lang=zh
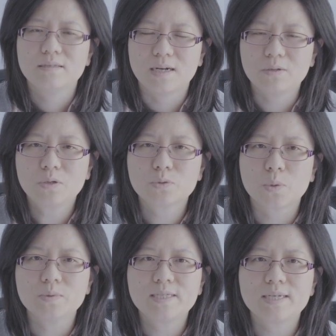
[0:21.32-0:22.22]
然后
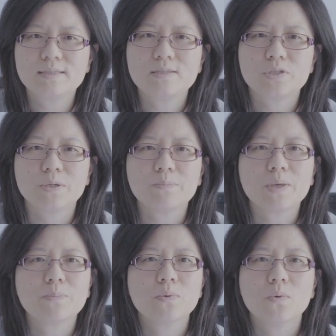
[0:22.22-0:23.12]
重申神
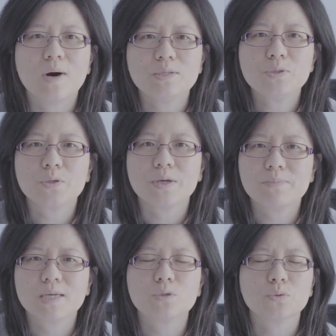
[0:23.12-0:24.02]
必不完全
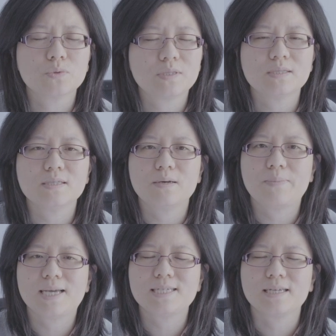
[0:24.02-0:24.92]
灭除自己的
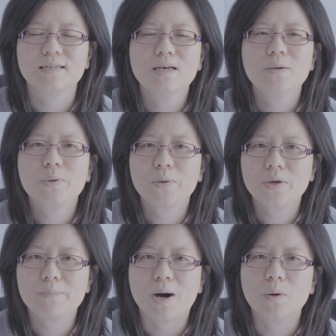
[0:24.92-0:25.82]
百姓，必
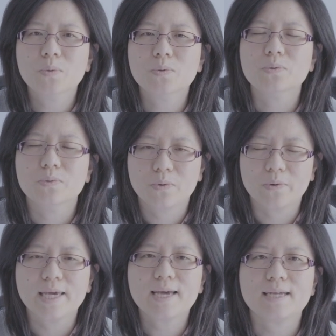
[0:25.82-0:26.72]
会保护
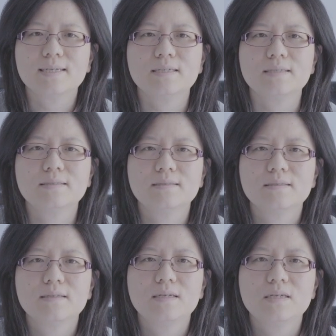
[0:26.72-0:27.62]
悔改的人。
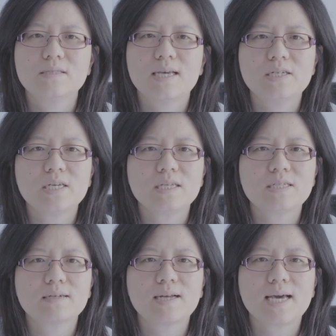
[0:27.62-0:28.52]
三十一
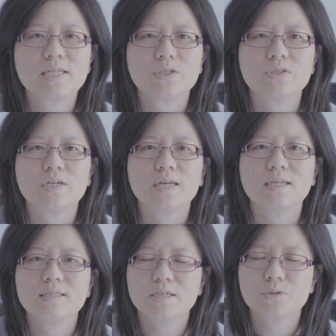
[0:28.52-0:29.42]
章开始，这
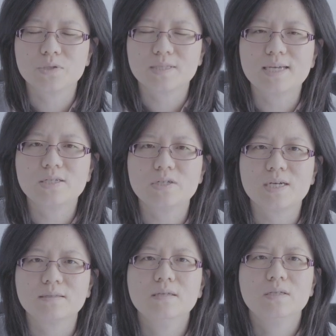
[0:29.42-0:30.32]
里接续三十
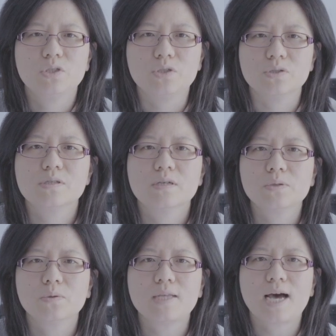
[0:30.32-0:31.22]
章指责
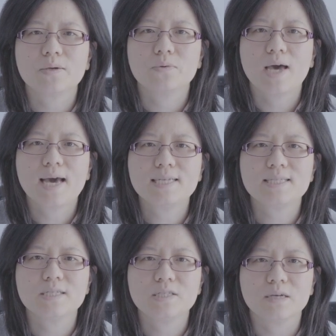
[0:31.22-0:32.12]
犹大与埃
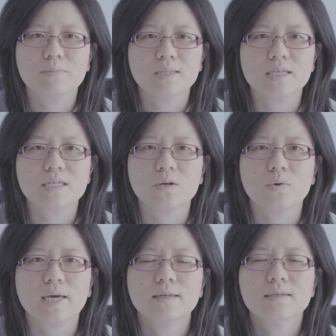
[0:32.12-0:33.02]
及结盟的行
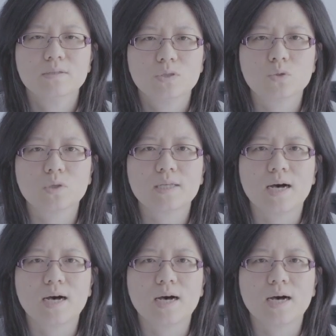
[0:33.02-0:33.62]
为，说